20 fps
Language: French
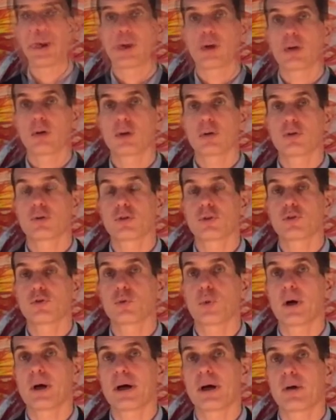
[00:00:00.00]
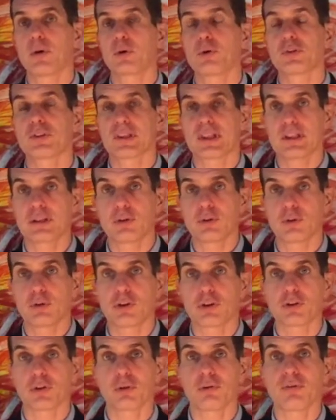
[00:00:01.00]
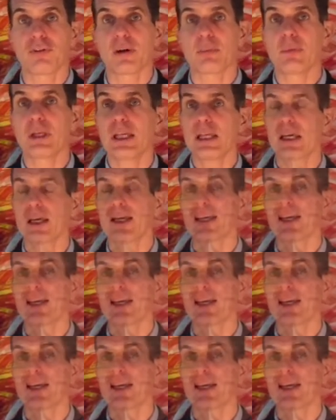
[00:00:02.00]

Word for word: que ce soit au sein de notre famille,